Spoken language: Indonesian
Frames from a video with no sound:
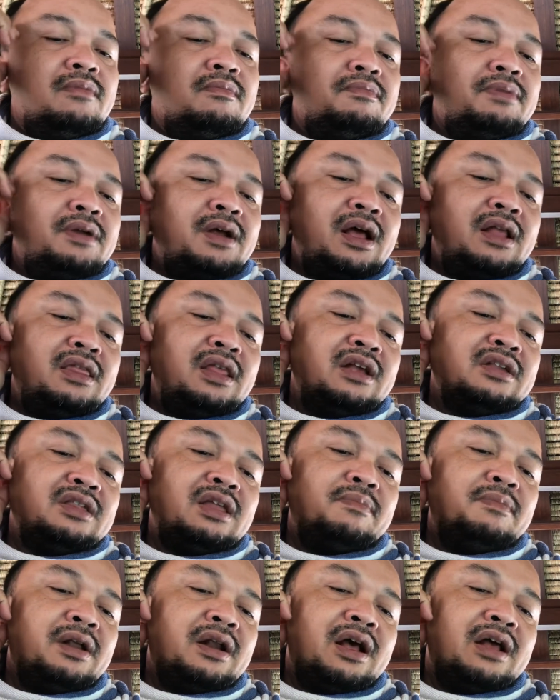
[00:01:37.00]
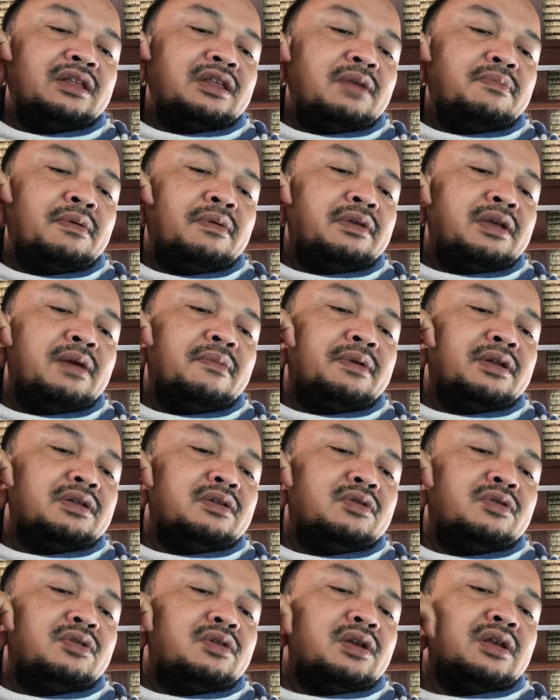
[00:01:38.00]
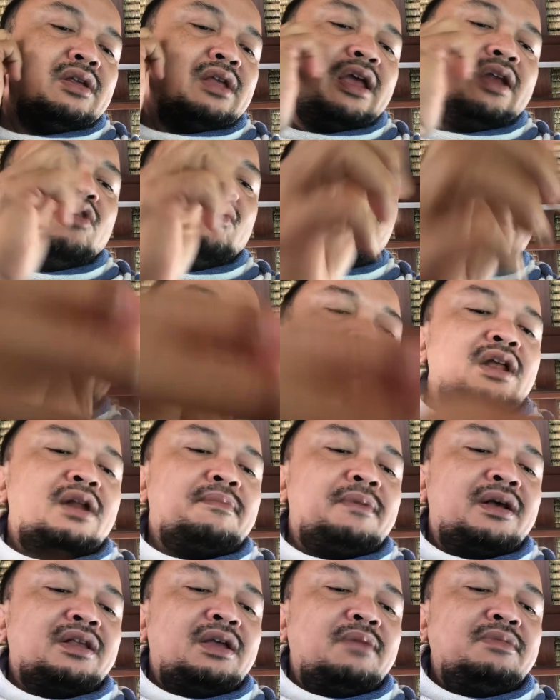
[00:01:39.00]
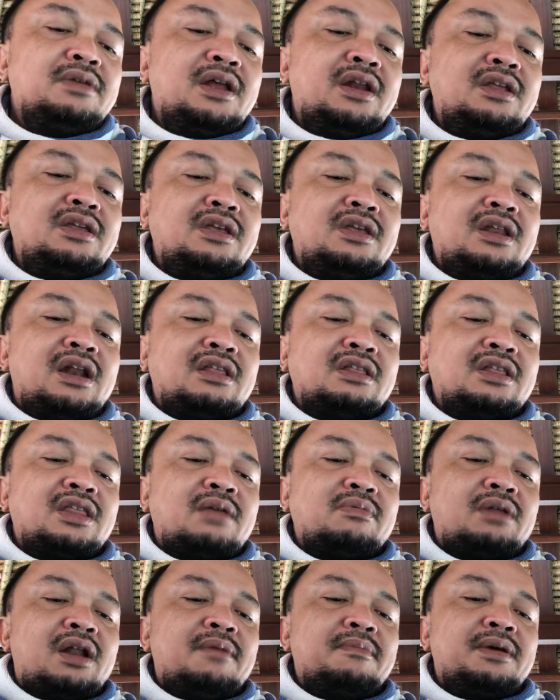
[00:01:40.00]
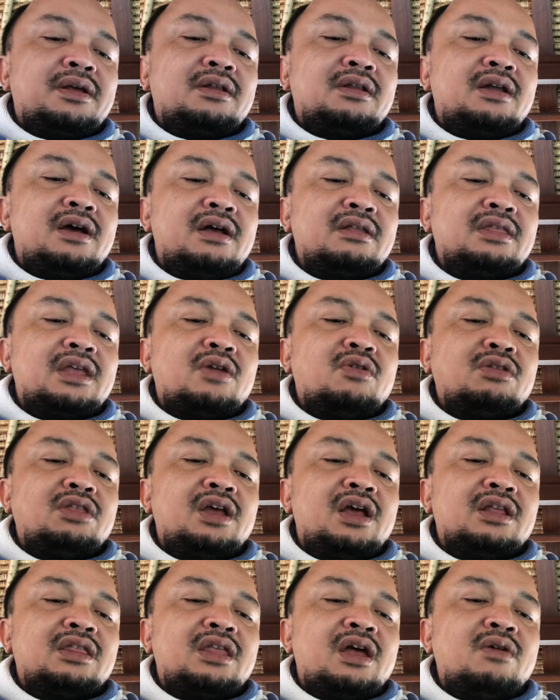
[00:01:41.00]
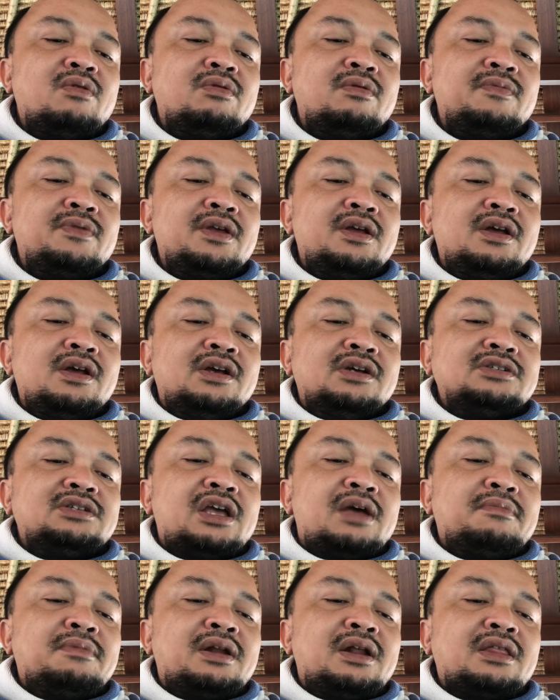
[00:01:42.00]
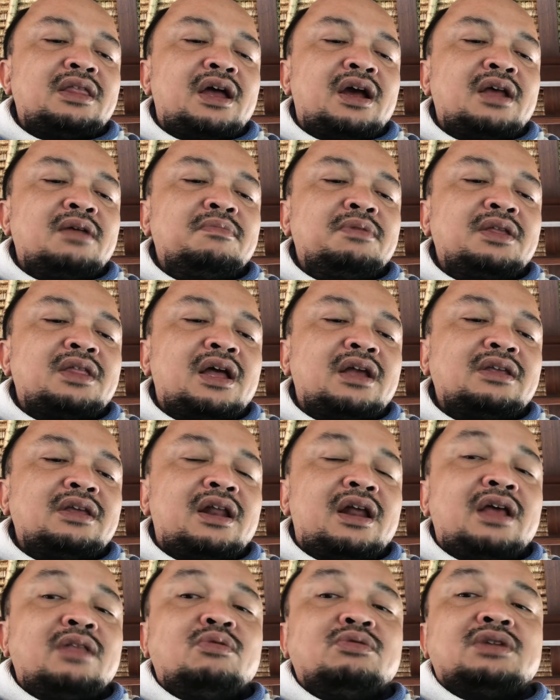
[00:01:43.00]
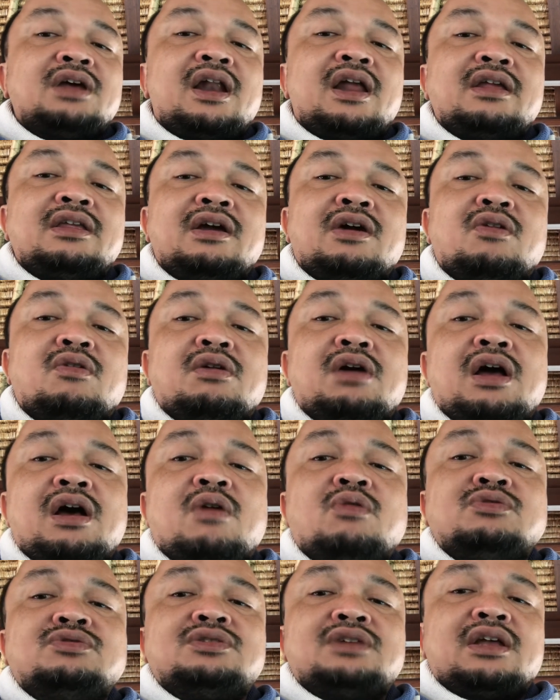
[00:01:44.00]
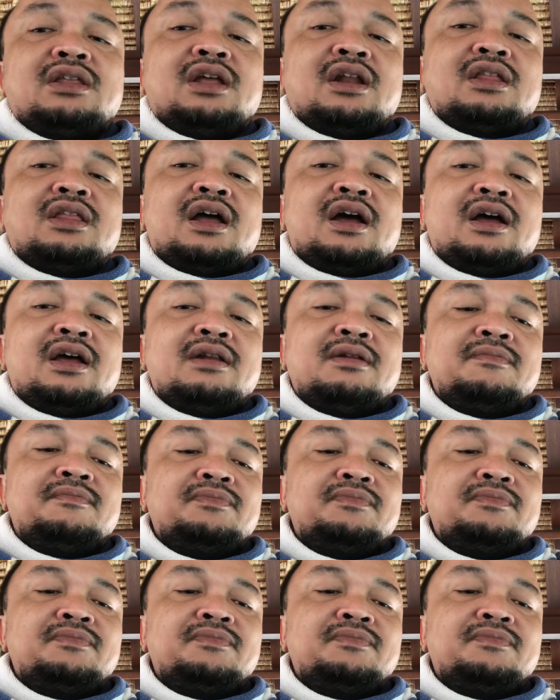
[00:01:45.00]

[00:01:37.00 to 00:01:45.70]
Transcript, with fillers: penggantian staf dan kaca peminjaman selesai diubah secara paksa menjadi cicilan tetap selama dengan tenor 3 tahun. Saya menandatangani berita acara itu salahnya. Kalau enggak, enggak usah tanda tangan.